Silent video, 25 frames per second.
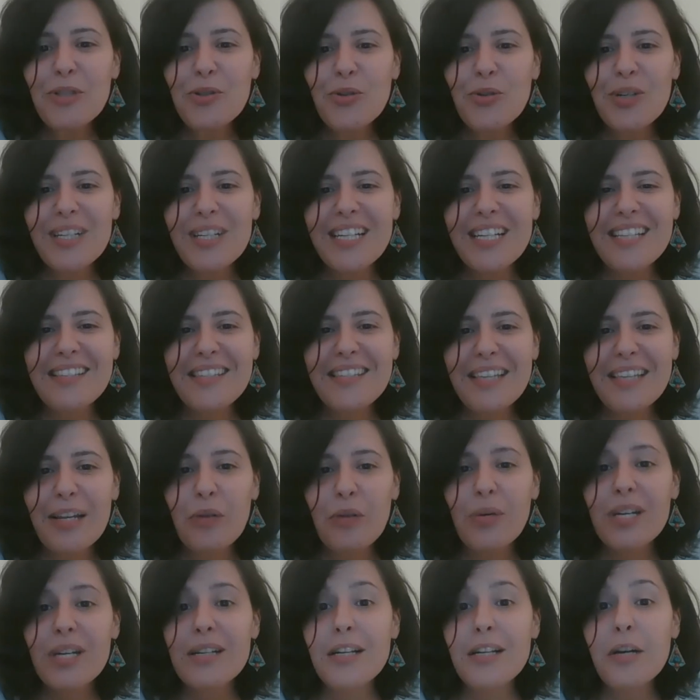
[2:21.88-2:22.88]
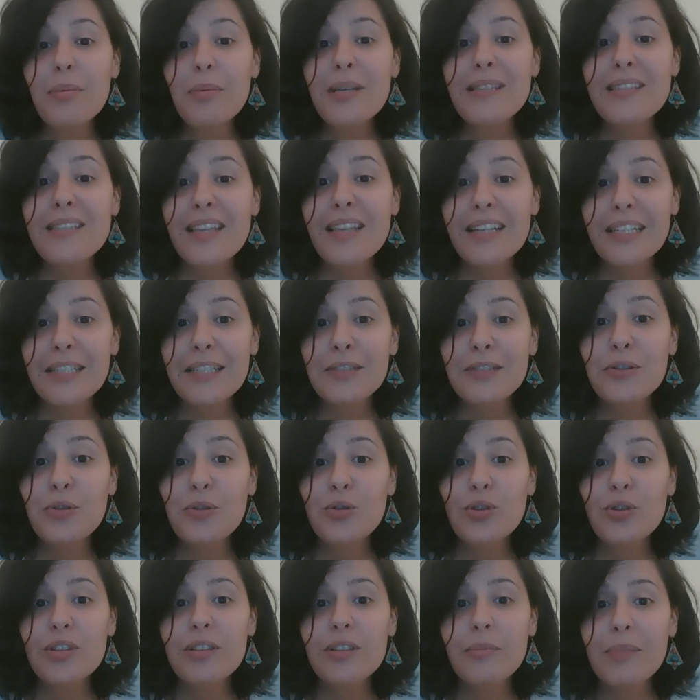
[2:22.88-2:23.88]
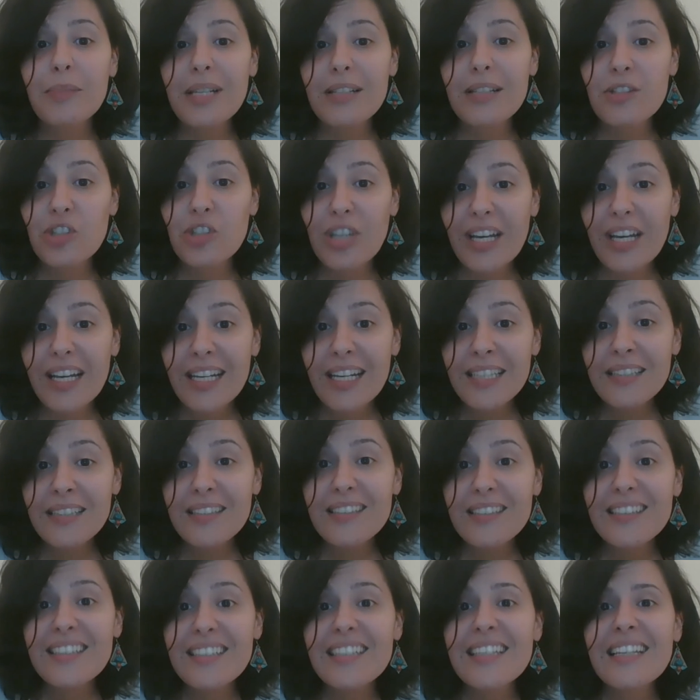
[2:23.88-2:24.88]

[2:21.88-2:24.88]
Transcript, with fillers: شكرا سلوى الرابط صار عندكم بالشات